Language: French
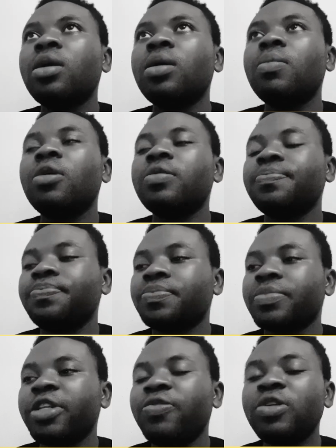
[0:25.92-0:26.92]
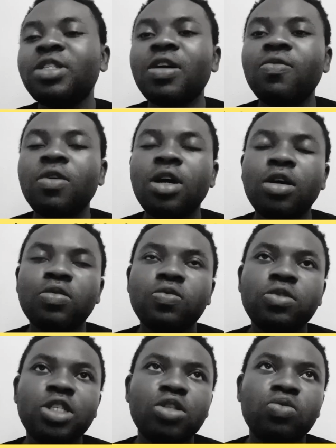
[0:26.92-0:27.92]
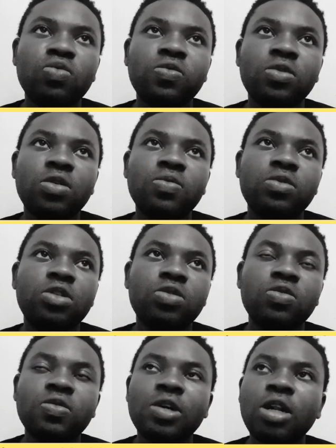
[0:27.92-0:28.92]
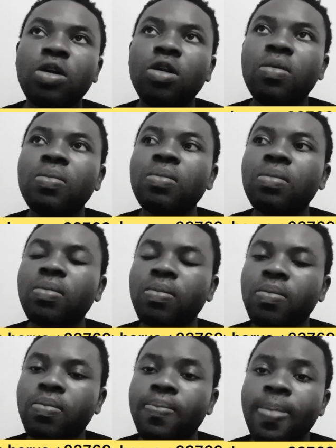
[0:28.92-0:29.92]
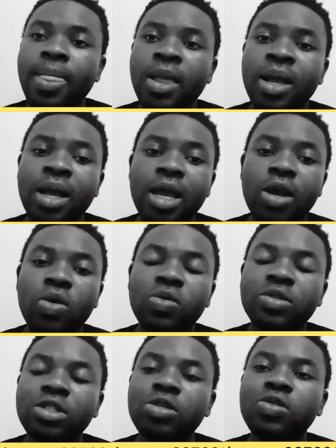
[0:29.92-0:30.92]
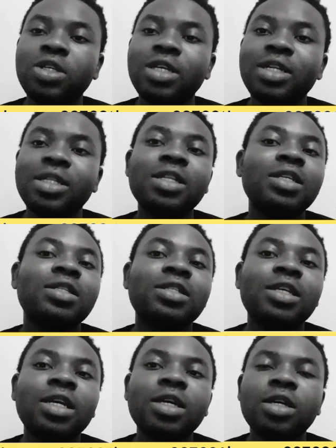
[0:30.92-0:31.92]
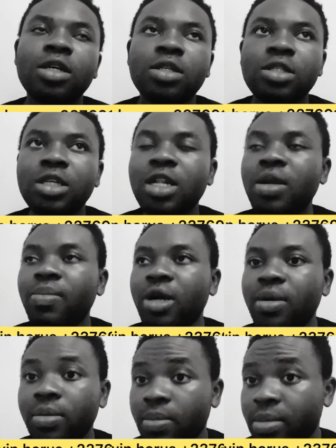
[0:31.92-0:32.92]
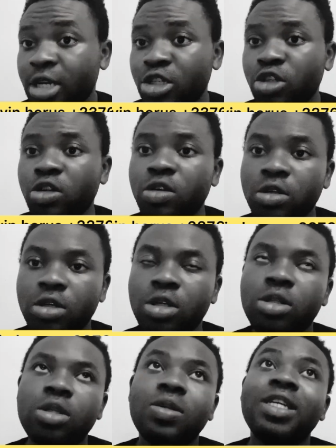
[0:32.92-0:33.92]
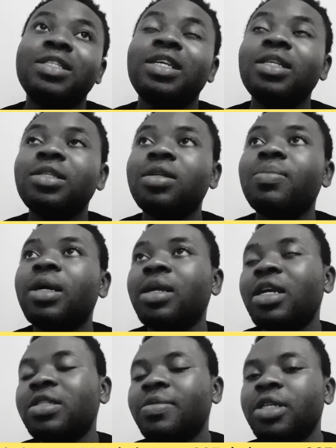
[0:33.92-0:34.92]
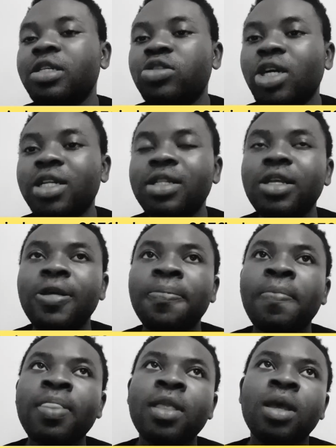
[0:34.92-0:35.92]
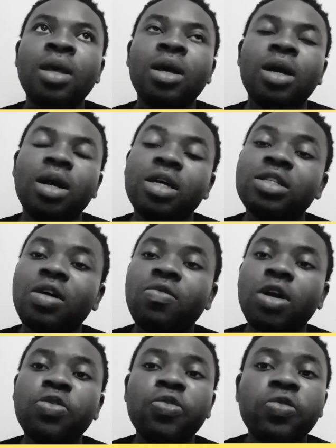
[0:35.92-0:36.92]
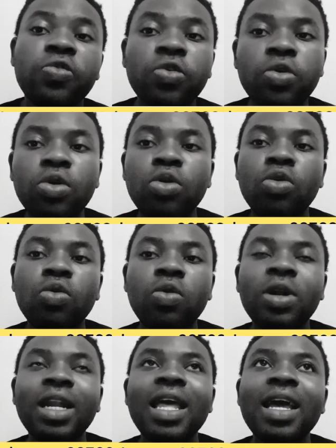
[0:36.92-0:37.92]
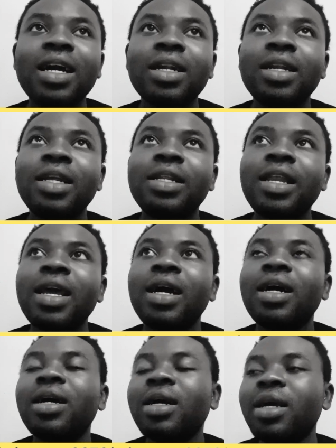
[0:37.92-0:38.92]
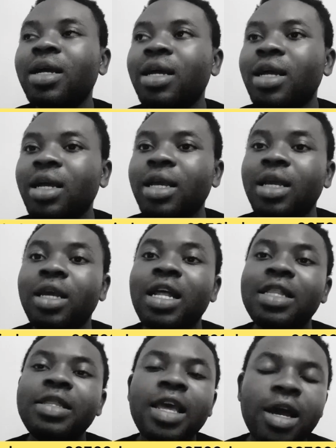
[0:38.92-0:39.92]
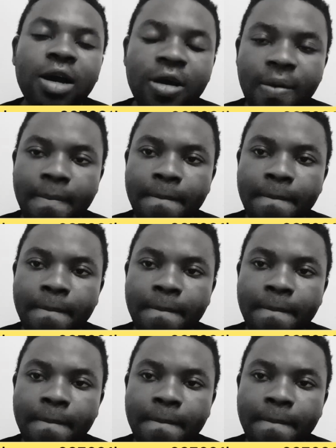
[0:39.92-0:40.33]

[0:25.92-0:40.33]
Bon, il faut savoir, on vous dit, tout, on vous dit souvent, l'homme est constitué des cinq éléments majeurs, dans les cinq éléments de la spiritualité, à savoir le feu, l'eau, l'air, l'éther et la terre.